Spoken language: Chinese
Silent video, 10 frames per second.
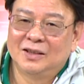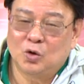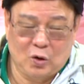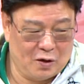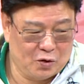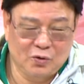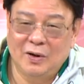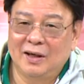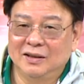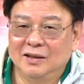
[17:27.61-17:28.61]
说老实
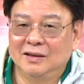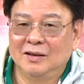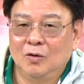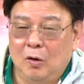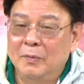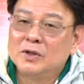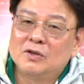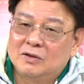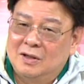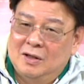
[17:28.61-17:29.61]
话，你我们
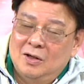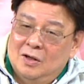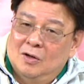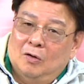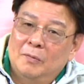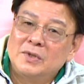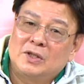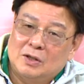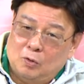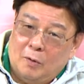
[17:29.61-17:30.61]
是，我们
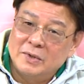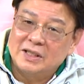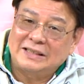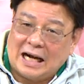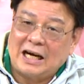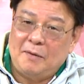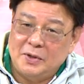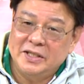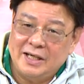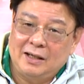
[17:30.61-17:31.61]
我们是打卡
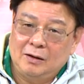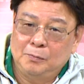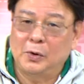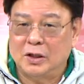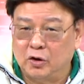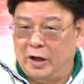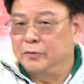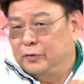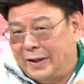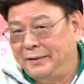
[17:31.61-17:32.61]
兵枪，不然就
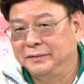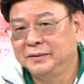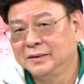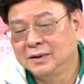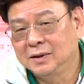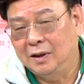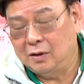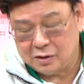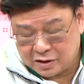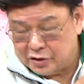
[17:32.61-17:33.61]
one，
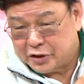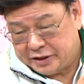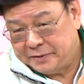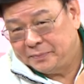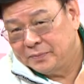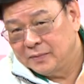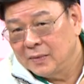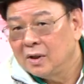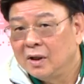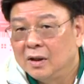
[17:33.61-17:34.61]
哦射击，
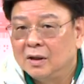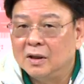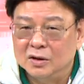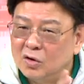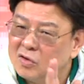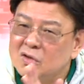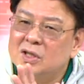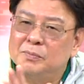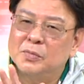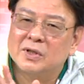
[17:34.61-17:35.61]
很多东
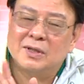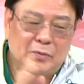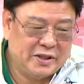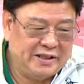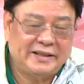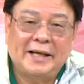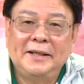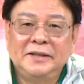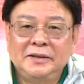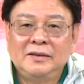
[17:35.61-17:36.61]
西不是那么简单。
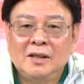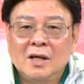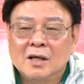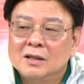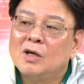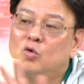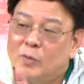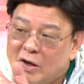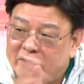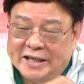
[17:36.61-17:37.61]
那股
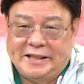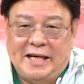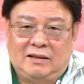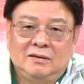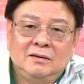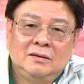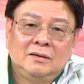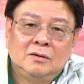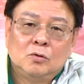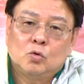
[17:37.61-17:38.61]
票也一样，
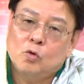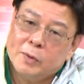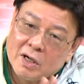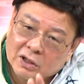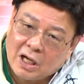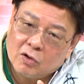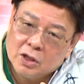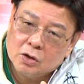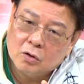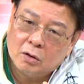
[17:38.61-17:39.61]
股票的道
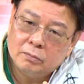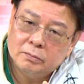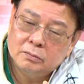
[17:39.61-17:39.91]
理说，